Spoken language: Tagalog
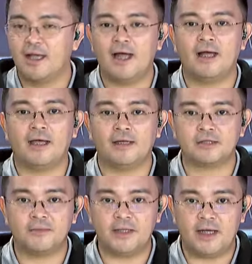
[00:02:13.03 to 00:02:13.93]
ang
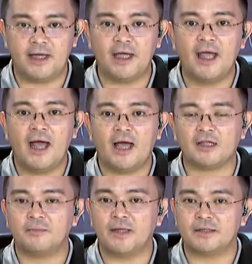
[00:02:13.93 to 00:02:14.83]
SMNI at
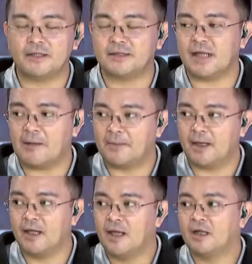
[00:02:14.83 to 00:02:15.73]
ang mga
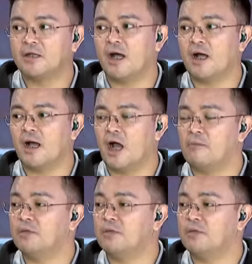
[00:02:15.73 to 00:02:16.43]
sinasabi ng uh,